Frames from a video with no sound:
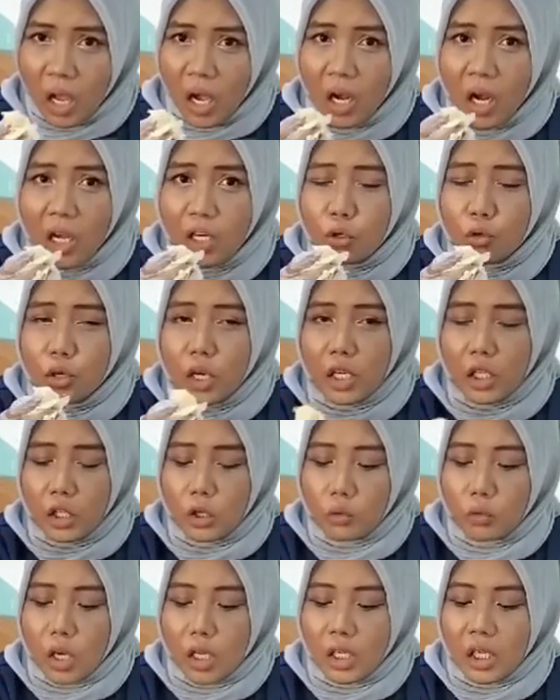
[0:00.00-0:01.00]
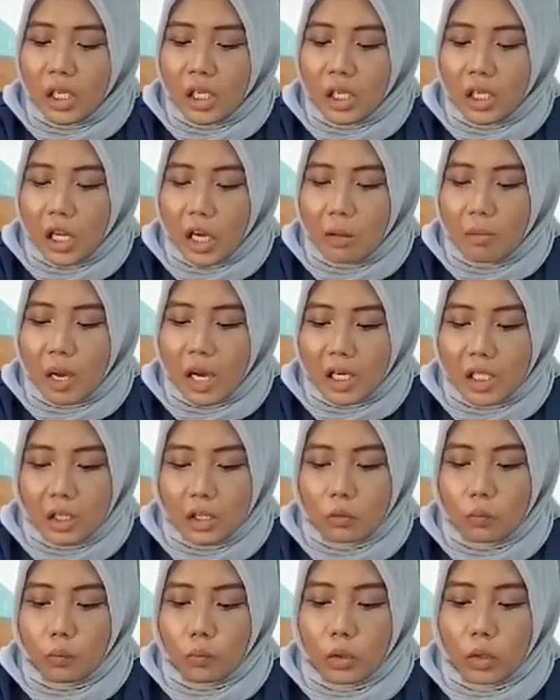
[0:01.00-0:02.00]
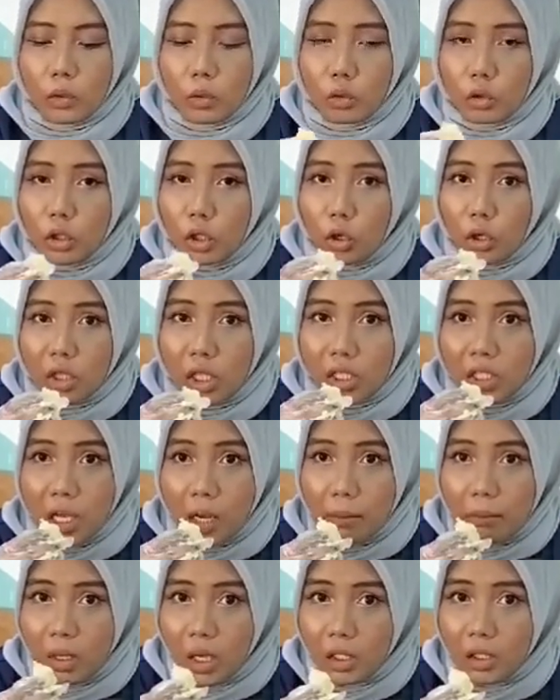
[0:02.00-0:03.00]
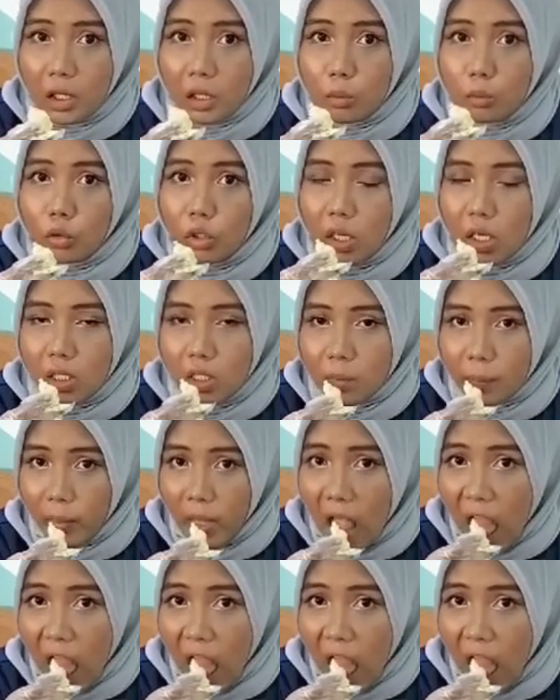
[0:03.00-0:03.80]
Enggak durian ini udah dikenal banget untuk di kota Jambi ya Tribuners